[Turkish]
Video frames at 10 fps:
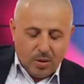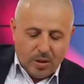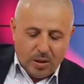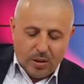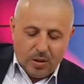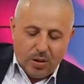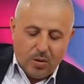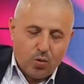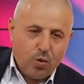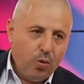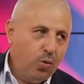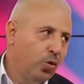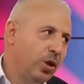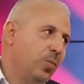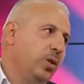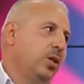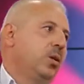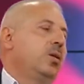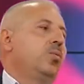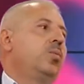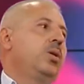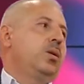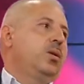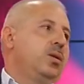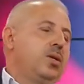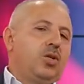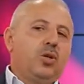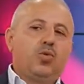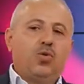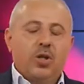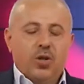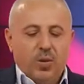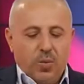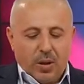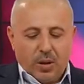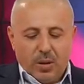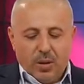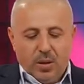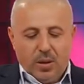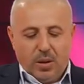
geride çok önemli bir seçim sürecini bıraktık.